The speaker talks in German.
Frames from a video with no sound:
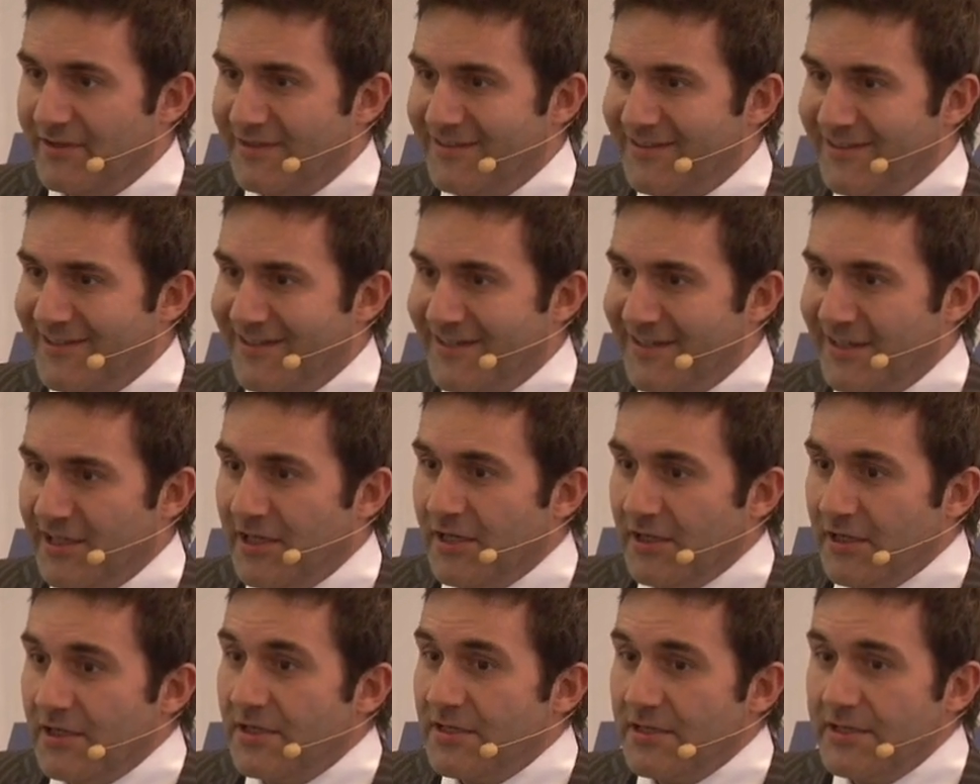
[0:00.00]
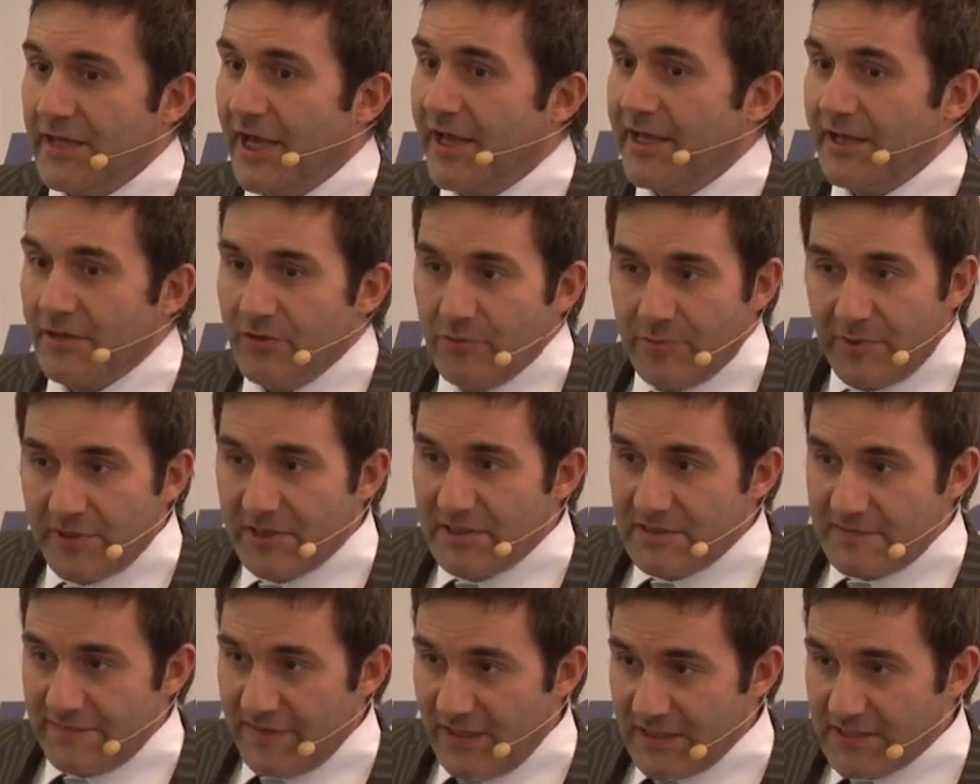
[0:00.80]
Genau, dann hat er Neigen
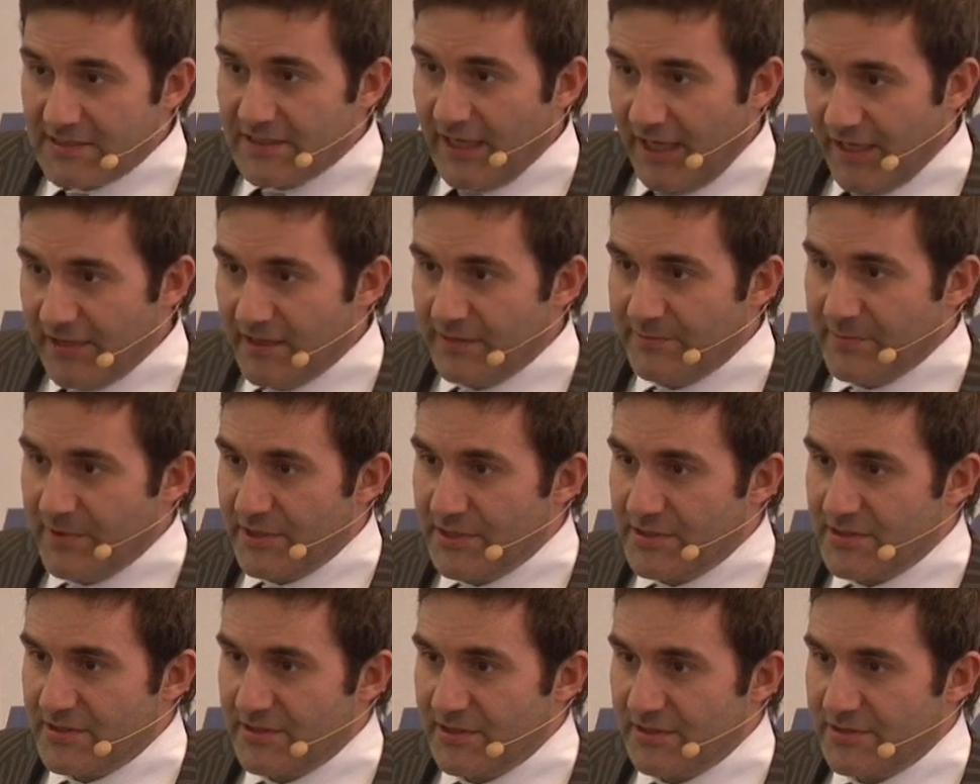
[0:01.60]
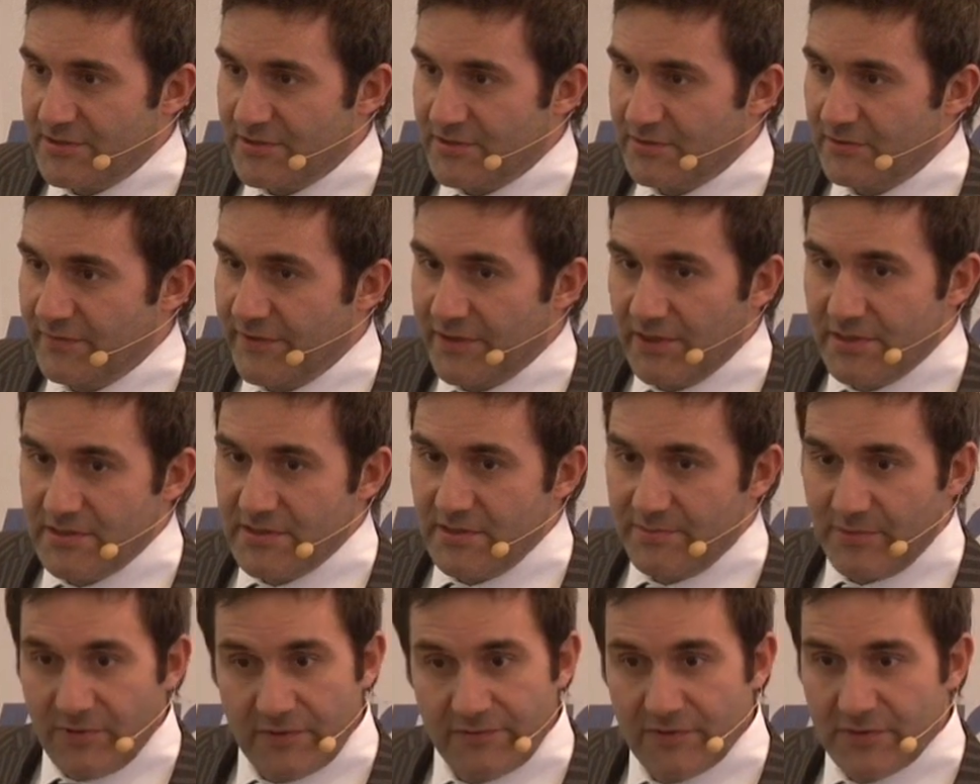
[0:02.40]
übrigens fast alle Menschen dazu, wenn du sie
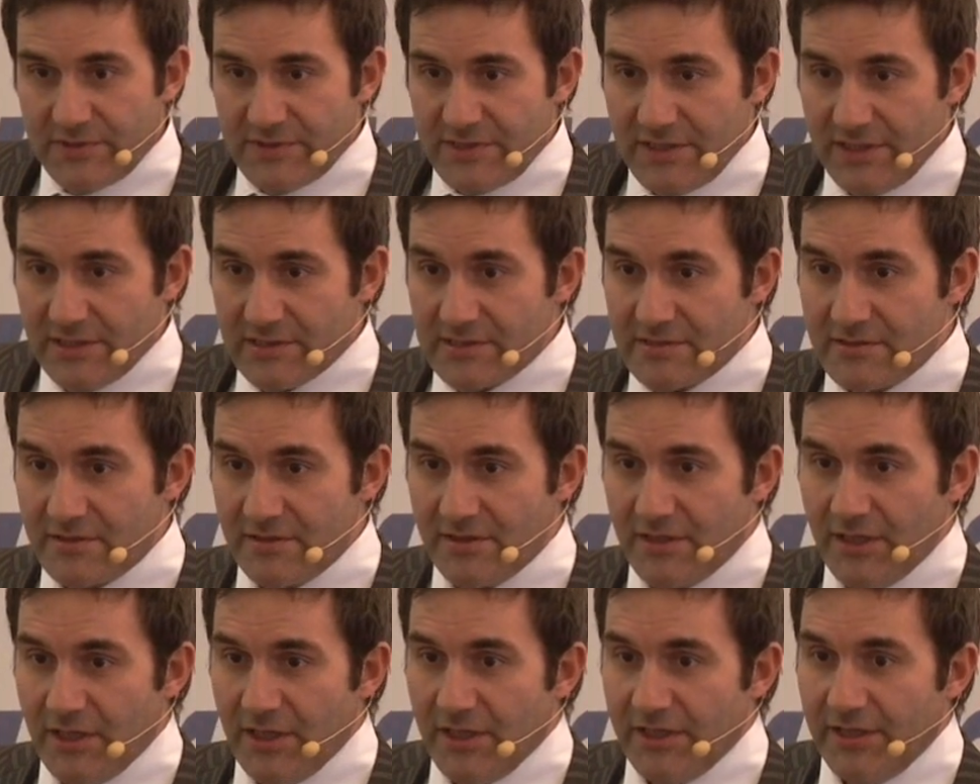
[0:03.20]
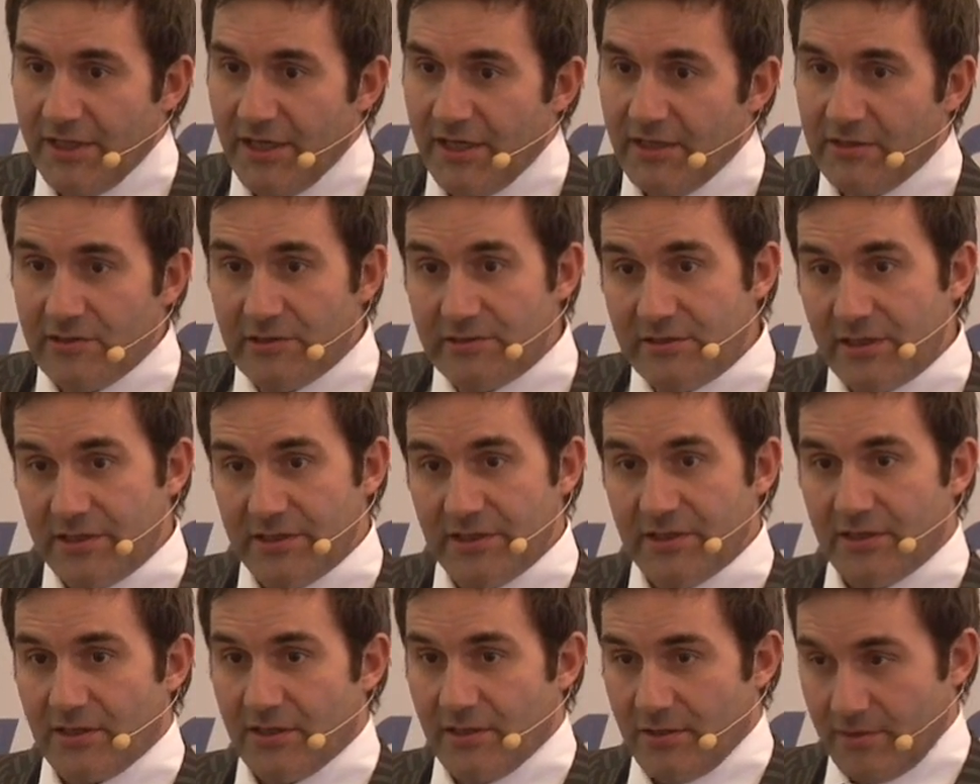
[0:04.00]
provozierst, ja, und an
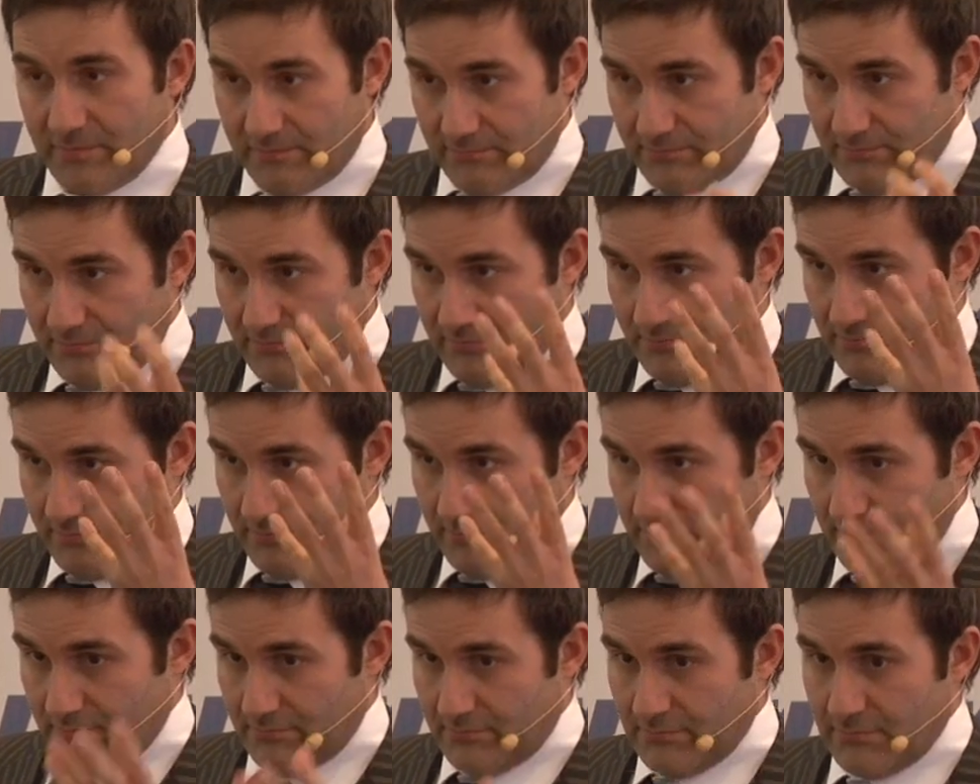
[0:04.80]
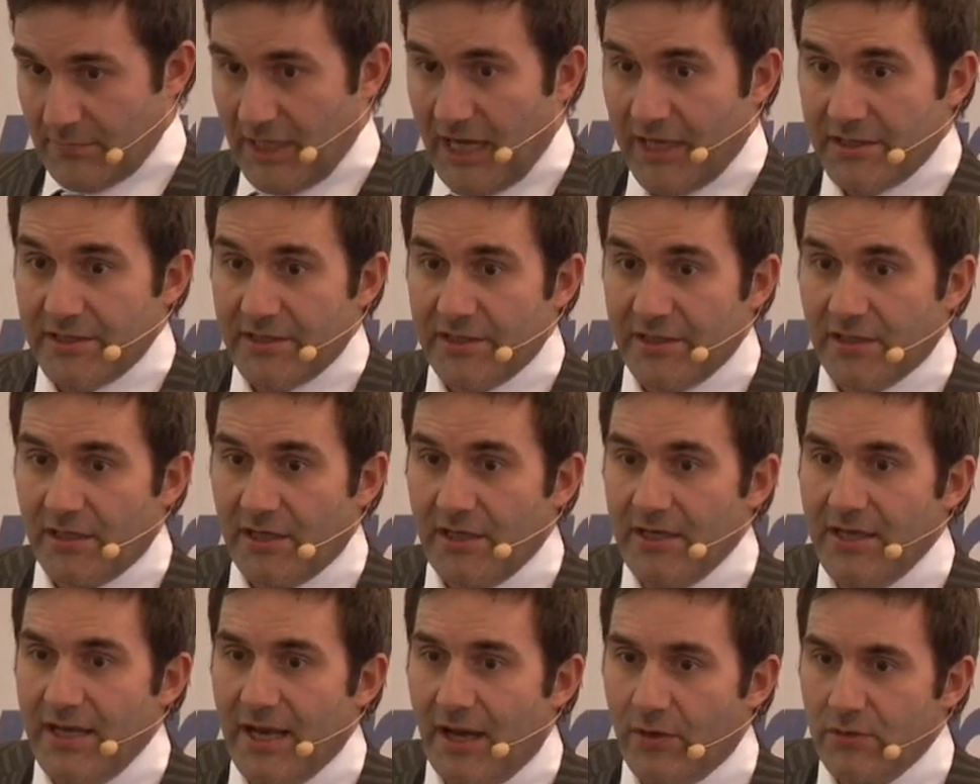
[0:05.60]
ihrer, mm, an ihrer
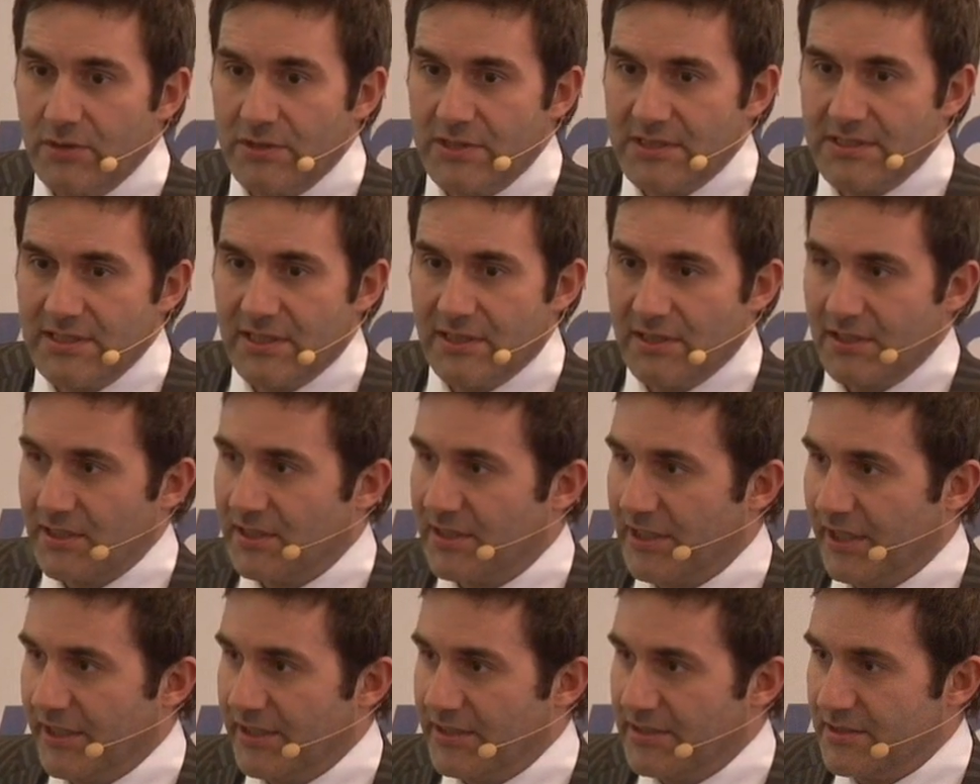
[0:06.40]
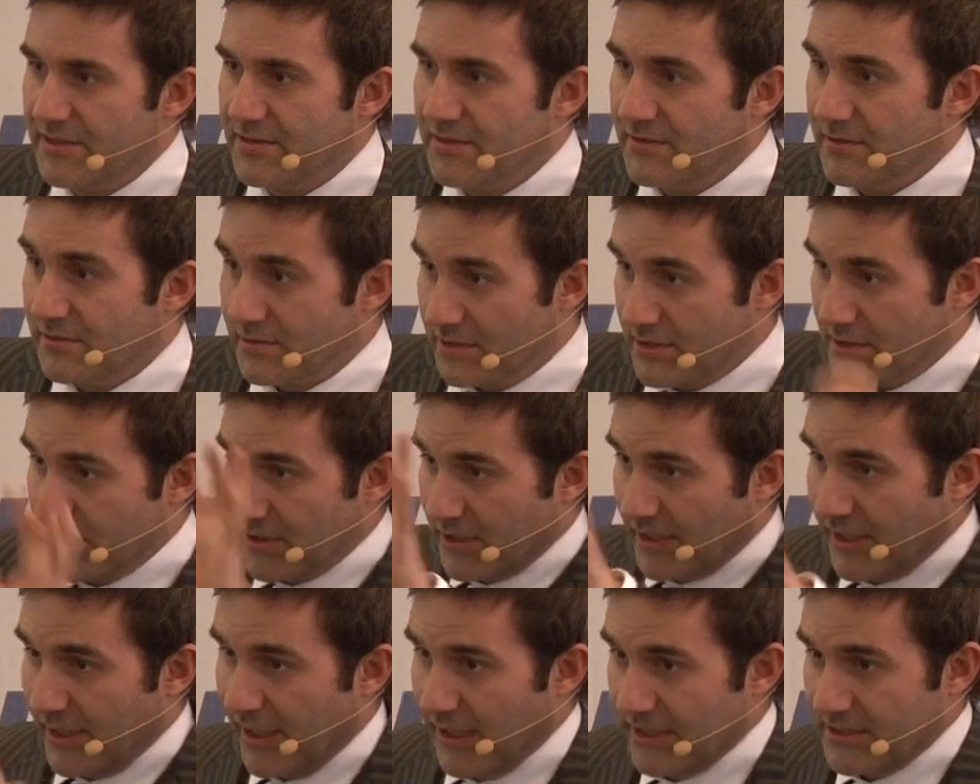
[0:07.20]
Lauterkeit
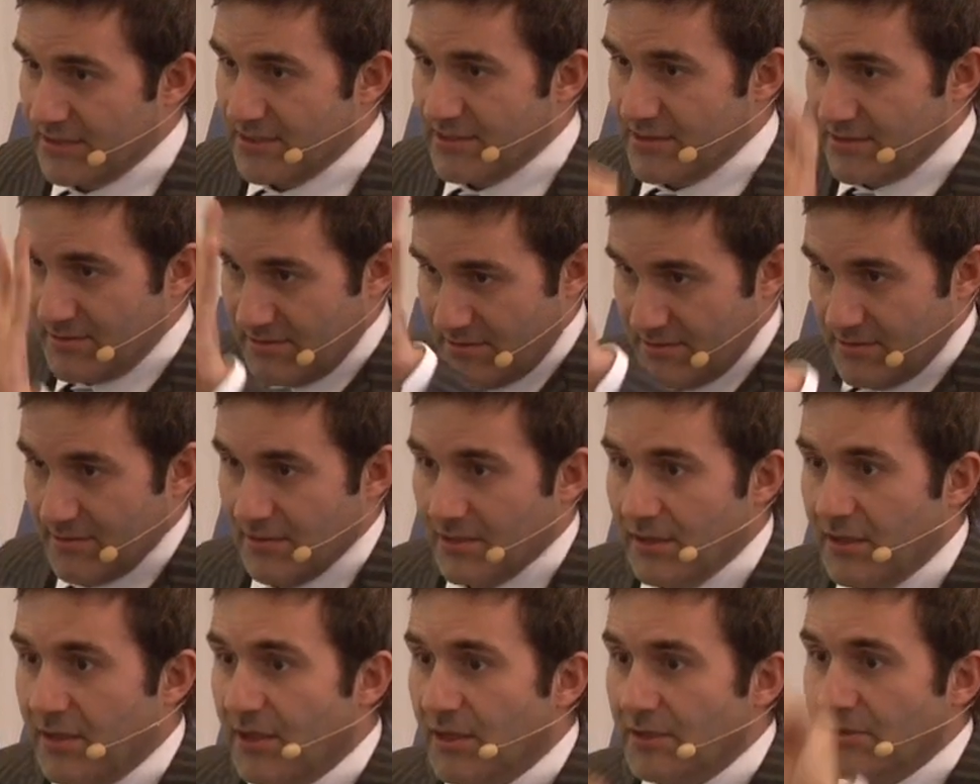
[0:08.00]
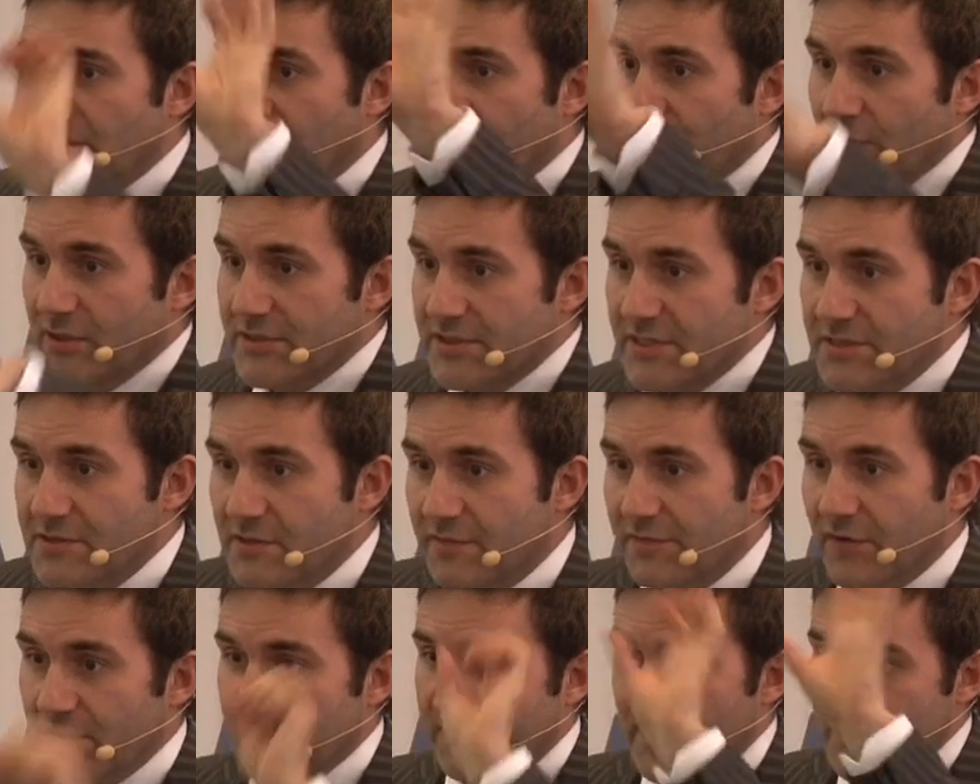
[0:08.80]
kratzt, dann wollen sie
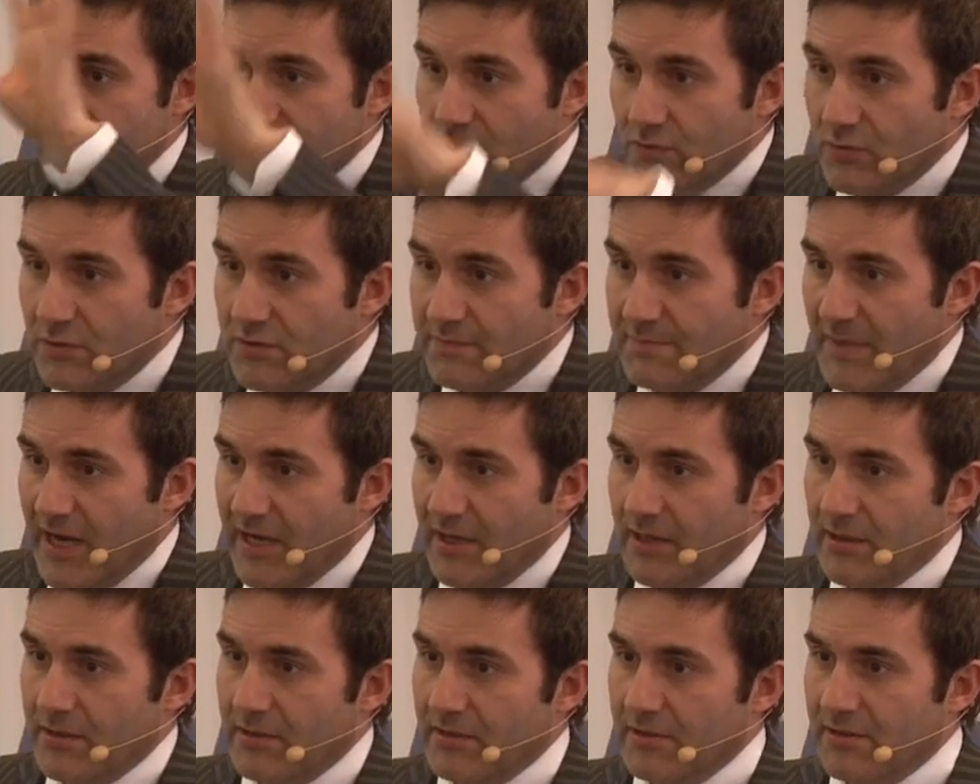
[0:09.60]
sofort was gut machen.